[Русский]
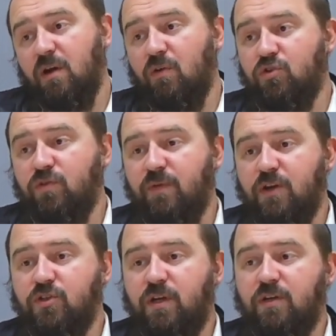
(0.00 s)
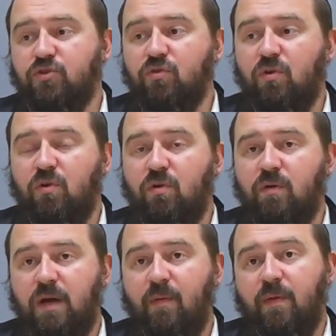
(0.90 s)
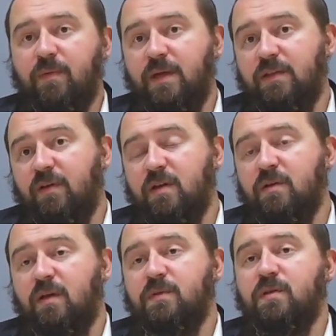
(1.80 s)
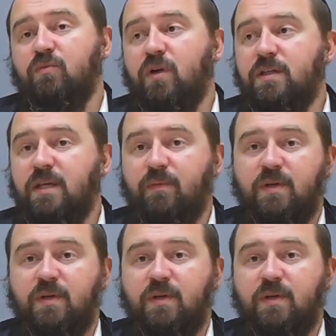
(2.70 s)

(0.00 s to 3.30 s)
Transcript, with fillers: очень важное, что Рамам нам до этого объяснил много тем.